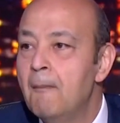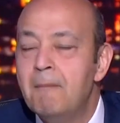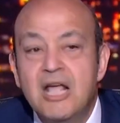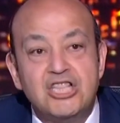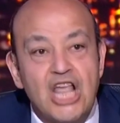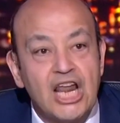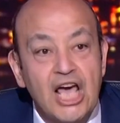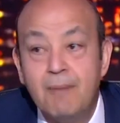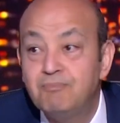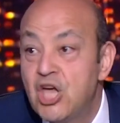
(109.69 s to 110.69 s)
ماده
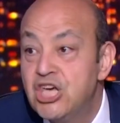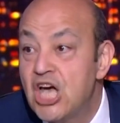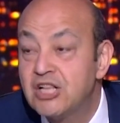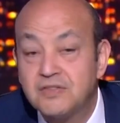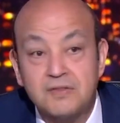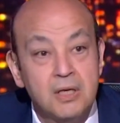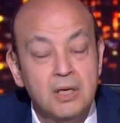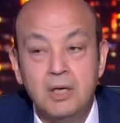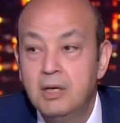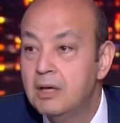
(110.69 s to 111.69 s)
الخام ديت
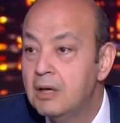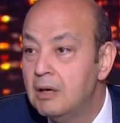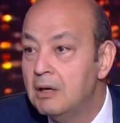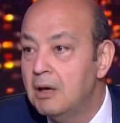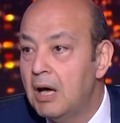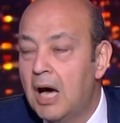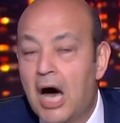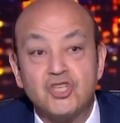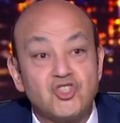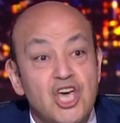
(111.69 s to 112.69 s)

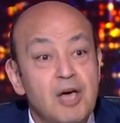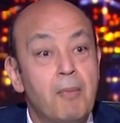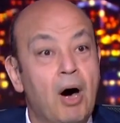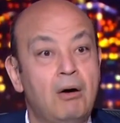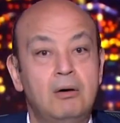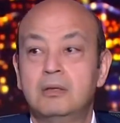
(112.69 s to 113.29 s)
عظيمه